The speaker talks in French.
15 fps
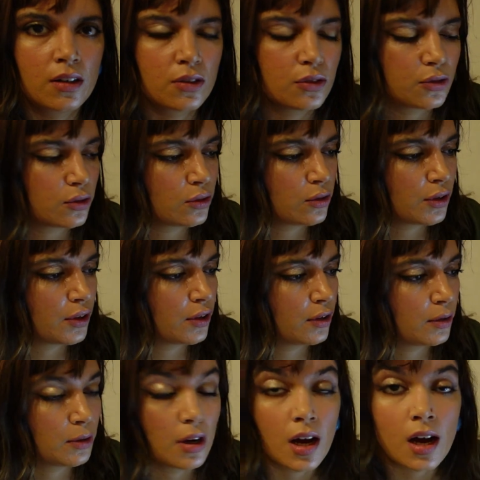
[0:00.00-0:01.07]
sur
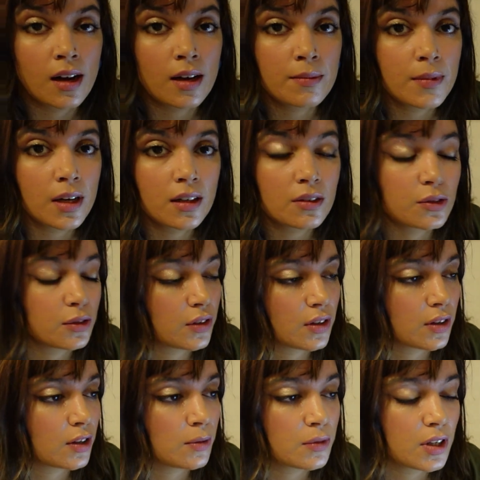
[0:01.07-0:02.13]
euh, à la main
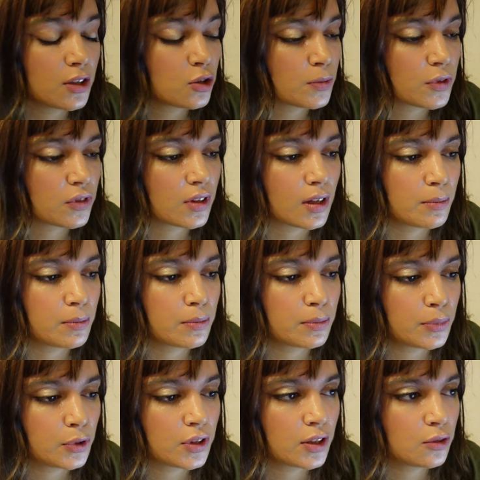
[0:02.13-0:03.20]
c'est comme ça, je pense qu'il y a
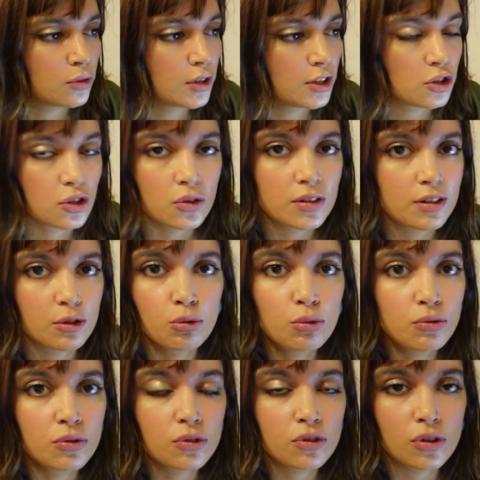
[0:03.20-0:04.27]
peut-être des gens qui
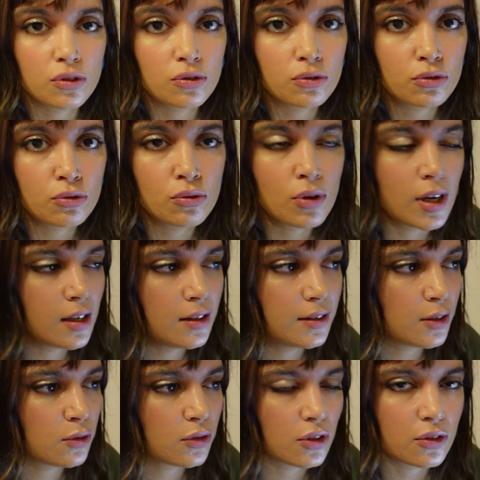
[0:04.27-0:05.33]
ont une
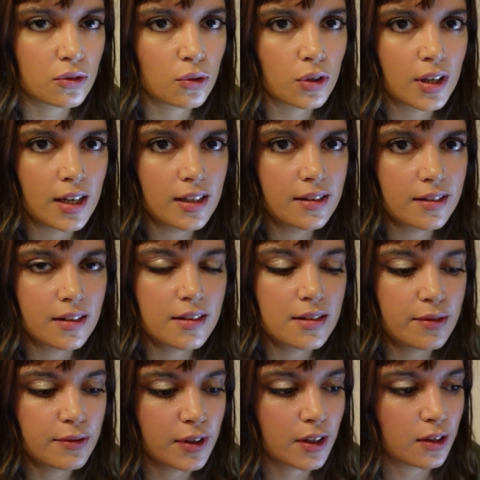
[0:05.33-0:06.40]
sensualité, une sensorialité
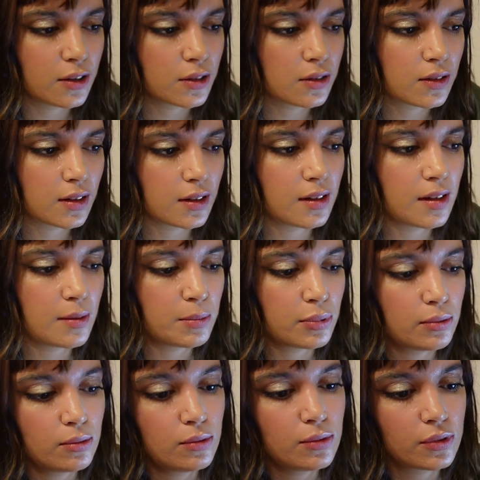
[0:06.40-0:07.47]
différente qui est
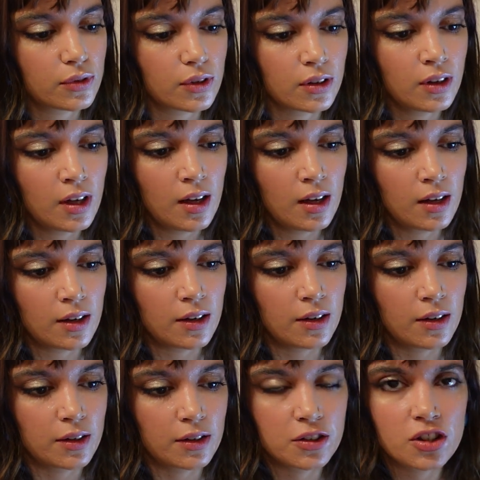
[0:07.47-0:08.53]
plus
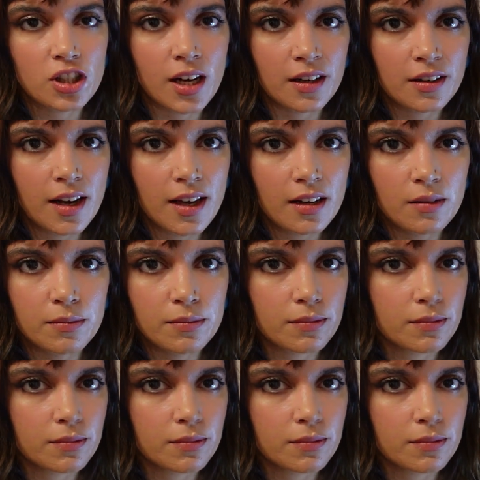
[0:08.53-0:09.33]
euh, charnelle,